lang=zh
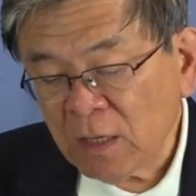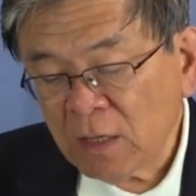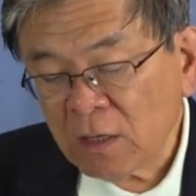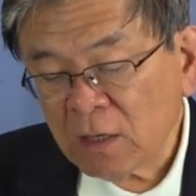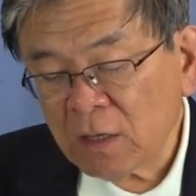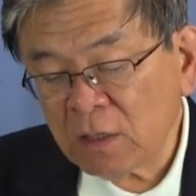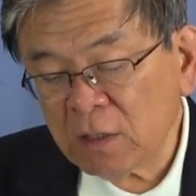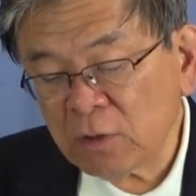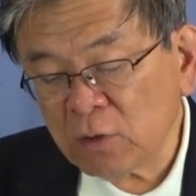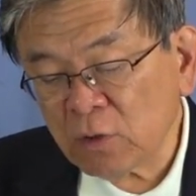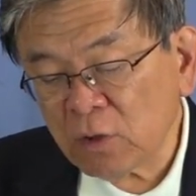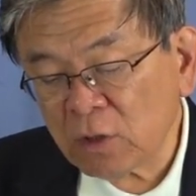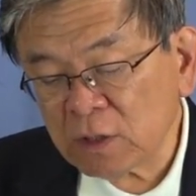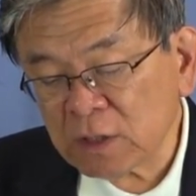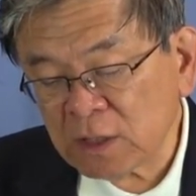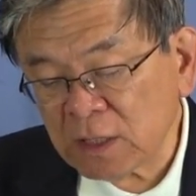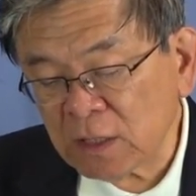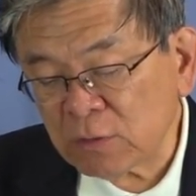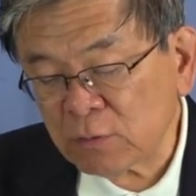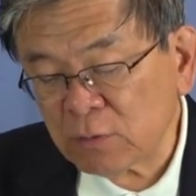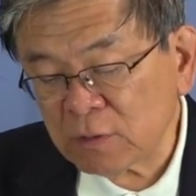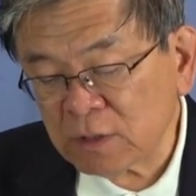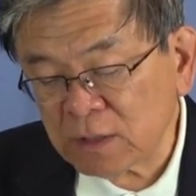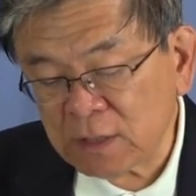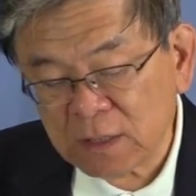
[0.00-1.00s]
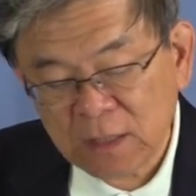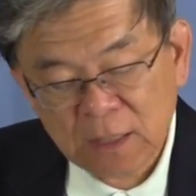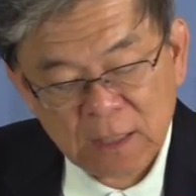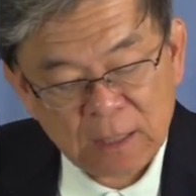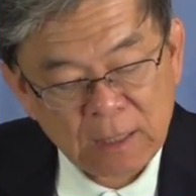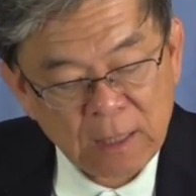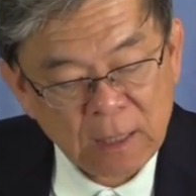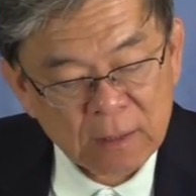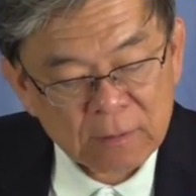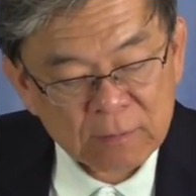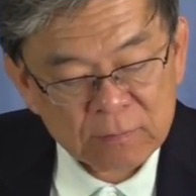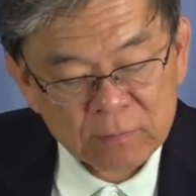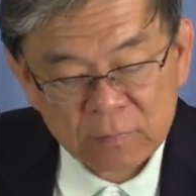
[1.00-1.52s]
哥林多前书
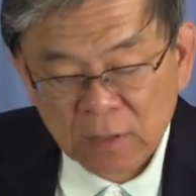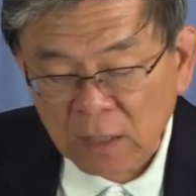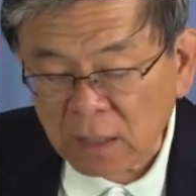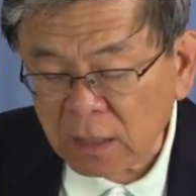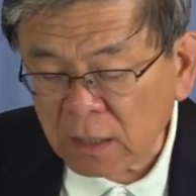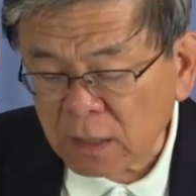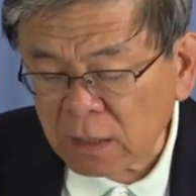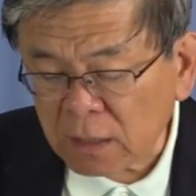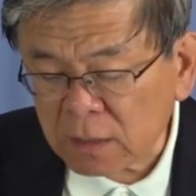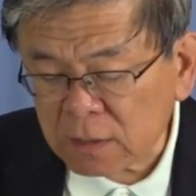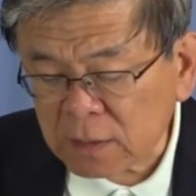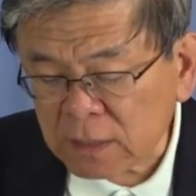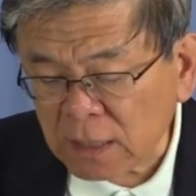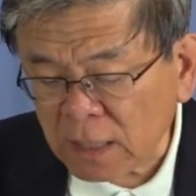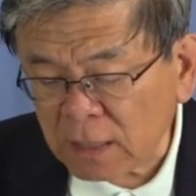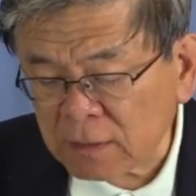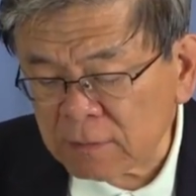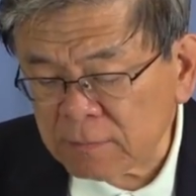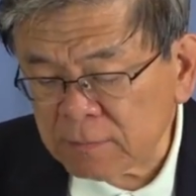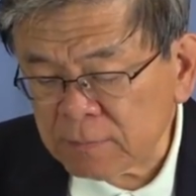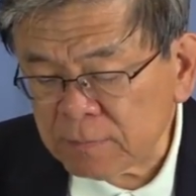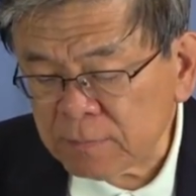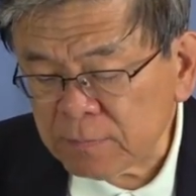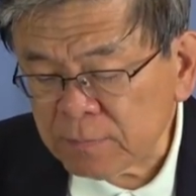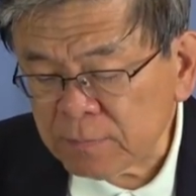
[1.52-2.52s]
第2章